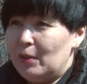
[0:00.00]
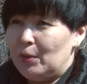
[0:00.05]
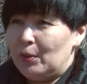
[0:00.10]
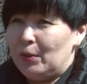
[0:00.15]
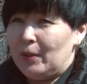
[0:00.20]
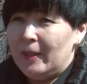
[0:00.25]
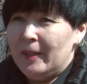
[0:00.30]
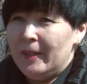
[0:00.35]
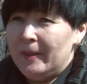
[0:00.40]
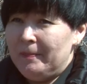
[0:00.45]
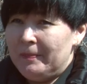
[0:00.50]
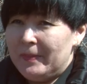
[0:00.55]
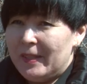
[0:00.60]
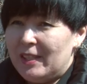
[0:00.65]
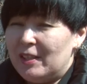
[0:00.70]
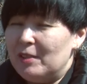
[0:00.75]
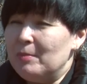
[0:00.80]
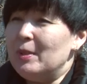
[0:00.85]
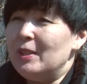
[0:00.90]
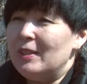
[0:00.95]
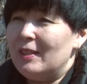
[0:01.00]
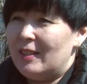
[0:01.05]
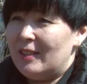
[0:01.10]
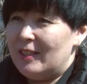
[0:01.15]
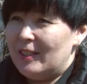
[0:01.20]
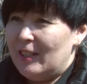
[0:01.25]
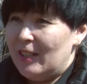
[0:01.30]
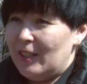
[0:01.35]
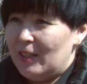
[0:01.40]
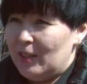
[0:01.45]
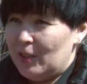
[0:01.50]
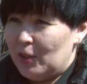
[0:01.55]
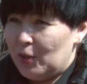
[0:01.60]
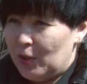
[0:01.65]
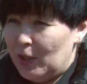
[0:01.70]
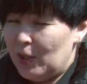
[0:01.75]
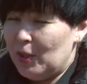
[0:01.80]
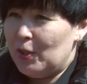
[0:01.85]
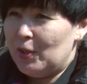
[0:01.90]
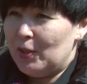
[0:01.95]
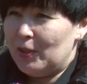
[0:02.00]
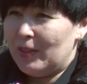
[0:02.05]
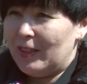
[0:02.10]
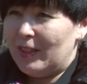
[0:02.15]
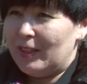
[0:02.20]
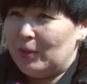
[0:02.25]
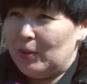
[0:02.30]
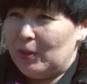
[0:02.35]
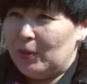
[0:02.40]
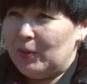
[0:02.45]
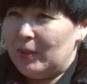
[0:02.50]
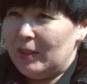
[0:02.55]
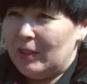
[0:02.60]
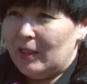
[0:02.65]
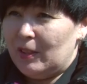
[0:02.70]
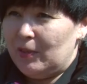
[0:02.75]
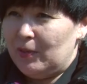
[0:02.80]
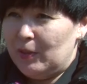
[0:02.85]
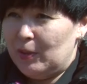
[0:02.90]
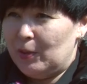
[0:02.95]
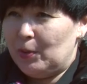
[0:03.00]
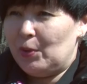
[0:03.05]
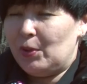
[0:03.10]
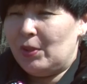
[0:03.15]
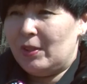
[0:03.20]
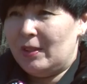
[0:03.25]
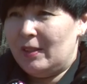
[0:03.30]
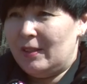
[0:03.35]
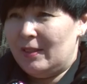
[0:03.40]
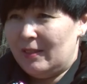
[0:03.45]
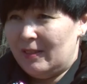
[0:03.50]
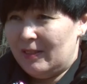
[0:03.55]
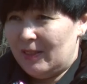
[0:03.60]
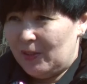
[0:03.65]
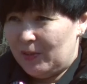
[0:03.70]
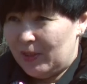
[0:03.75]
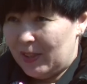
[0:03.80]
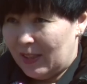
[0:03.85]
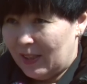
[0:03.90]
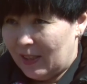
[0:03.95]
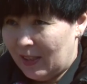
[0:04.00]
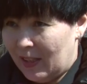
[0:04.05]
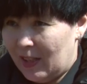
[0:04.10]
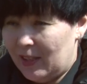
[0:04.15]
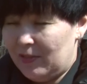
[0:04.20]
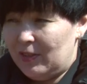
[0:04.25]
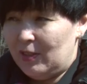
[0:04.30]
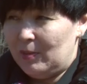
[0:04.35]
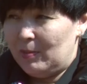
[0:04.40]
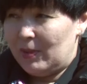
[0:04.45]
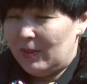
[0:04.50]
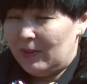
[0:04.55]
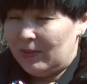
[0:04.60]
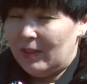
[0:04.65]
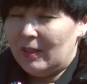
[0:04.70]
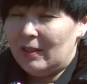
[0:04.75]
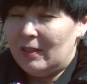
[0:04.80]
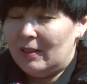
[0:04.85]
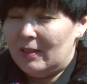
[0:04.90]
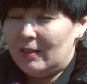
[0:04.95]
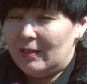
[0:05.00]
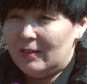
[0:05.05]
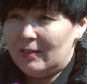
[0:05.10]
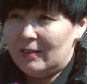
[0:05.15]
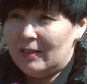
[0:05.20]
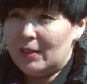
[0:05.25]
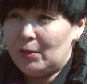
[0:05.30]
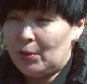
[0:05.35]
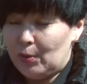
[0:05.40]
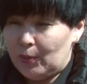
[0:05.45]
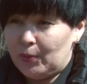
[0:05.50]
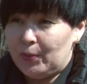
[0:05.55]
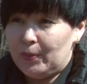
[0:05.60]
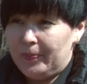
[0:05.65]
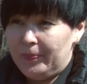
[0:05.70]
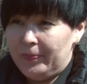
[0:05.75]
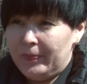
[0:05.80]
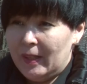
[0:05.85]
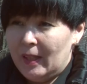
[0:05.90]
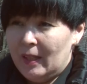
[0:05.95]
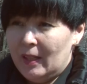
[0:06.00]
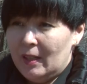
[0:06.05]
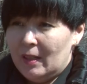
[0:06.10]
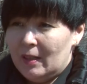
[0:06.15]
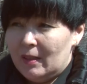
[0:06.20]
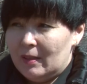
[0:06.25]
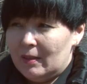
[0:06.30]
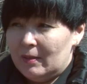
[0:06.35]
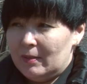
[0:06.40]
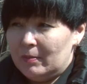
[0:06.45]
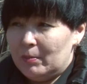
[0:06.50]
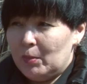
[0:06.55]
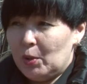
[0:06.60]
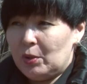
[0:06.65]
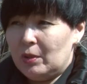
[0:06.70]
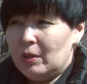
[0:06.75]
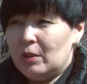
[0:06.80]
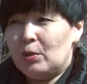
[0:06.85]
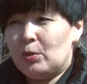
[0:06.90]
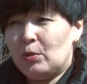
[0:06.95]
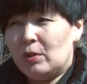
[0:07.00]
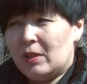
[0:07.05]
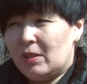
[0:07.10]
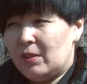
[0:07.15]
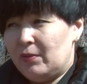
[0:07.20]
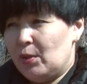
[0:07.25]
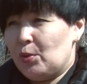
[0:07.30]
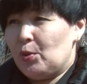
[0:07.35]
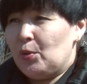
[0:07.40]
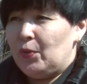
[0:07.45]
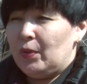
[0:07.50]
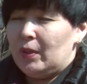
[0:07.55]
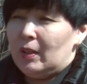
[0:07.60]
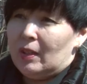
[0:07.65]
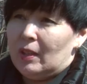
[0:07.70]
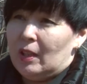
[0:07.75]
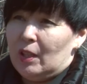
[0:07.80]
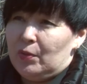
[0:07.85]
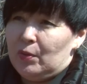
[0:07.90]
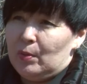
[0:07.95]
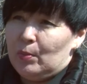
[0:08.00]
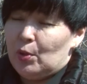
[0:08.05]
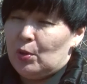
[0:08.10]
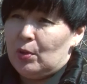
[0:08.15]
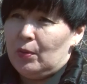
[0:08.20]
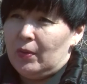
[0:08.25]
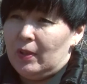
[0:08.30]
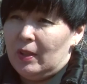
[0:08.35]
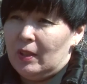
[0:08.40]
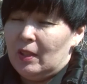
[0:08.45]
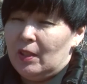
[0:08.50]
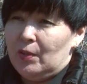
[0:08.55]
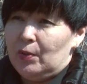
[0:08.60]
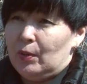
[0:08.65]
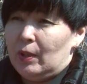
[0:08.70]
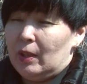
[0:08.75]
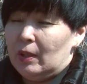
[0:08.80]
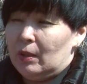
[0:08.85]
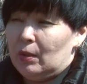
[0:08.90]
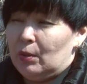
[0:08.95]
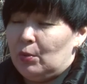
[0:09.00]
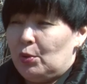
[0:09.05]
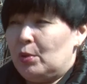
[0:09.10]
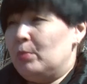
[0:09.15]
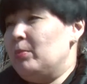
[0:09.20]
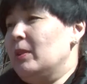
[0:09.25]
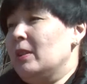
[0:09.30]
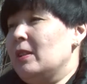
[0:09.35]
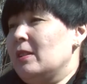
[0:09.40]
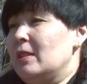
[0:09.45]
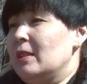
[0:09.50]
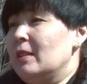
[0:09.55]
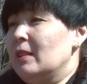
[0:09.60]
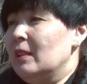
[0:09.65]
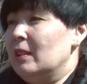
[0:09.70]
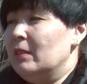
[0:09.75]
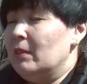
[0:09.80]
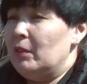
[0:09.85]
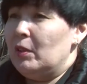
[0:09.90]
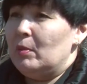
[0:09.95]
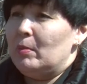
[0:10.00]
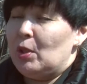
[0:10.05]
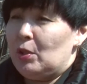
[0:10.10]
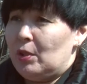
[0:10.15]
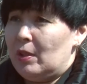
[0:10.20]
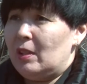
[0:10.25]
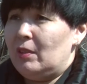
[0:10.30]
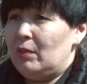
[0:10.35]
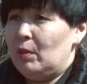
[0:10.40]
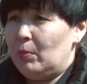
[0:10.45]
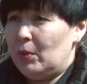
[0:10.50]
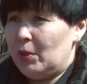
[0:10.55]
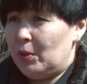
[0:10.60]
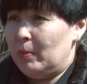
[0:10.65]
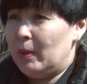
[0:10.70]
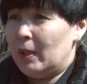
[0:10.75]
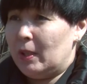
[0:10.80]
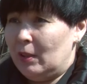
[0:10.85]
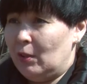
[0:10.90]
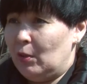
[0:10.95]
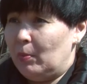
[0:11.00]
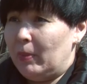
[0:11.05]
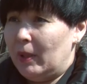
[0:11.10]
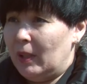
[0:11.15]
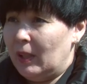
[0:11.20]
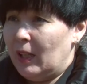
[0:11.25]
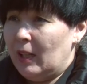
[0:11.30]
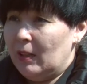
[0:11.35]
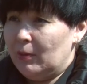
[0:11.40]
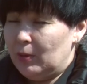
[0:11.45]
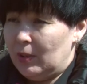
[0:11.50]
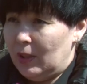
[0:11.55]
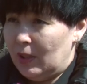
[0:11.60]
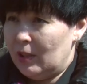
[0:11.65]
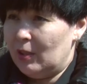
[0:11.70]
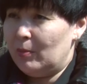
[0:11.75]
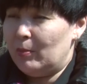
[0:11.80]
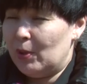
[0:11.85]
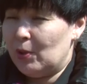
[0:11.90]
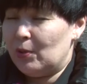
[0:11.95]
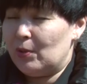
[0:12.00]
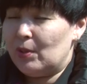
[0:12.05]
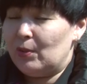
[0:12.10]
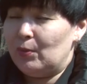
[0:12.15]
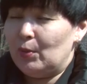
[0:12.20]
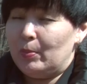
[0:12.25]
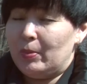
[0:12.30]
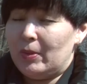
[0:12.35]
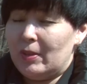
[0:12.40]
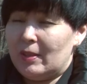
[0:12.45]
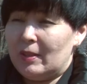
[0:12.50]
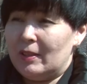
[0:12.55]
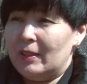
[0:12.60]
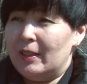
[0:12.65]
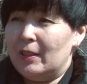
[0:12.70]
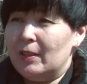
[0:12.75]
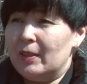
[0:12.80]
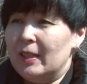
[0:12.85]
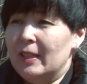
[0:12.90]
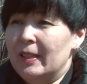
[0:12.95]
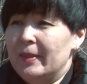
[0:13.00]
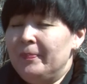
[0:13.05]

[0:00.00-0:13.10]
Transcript: до 70-летних женщин, которые фотографируются с фотографиями своих э, отцов. Э, можно не только свежую фотографию, можно фотографию, которая уже была сделана во время шествия бессмертного полка. Вот таких большинство присылают.